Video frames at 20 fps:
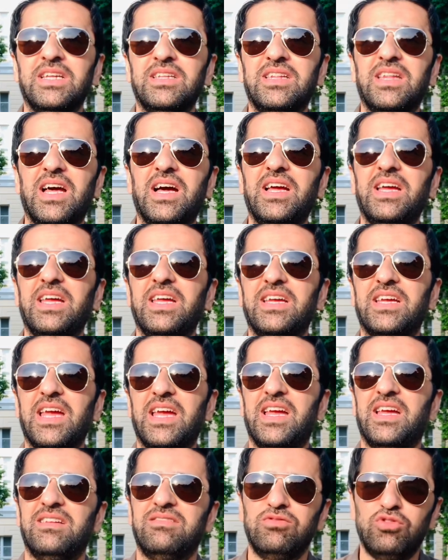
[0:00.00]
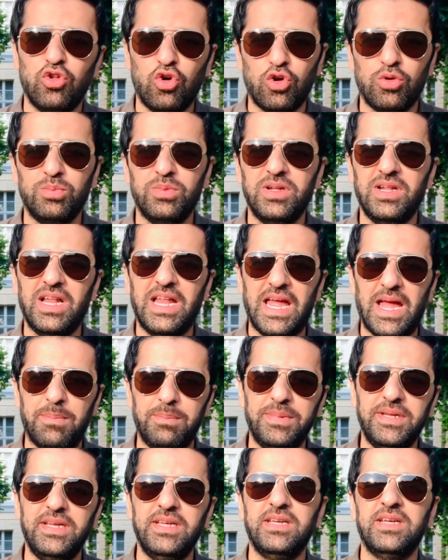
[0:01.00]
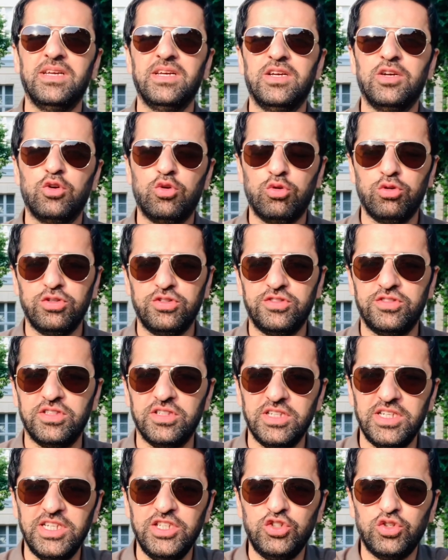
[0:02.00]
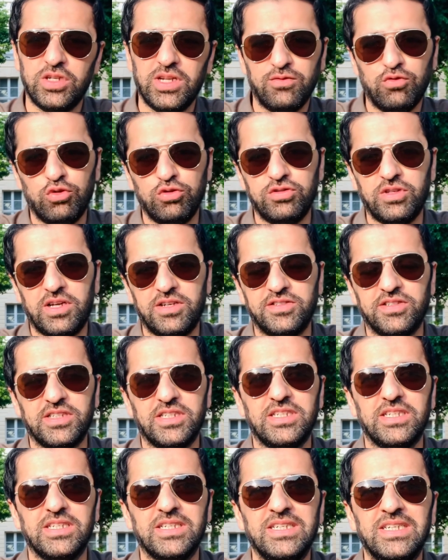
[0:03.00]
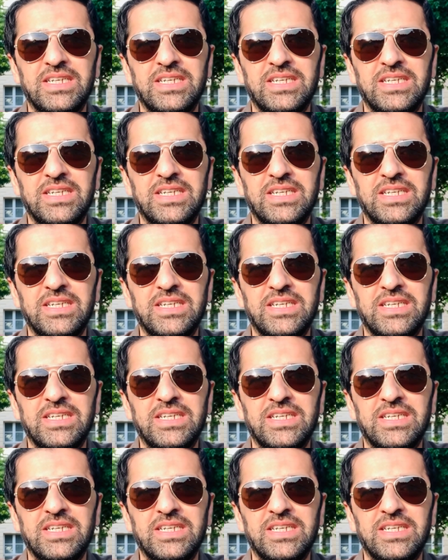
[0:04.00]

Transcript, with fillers: ना एक नॉर्मल हैप्पी खुश ज़िंदगी जो है ना वो गुजार सकेंगे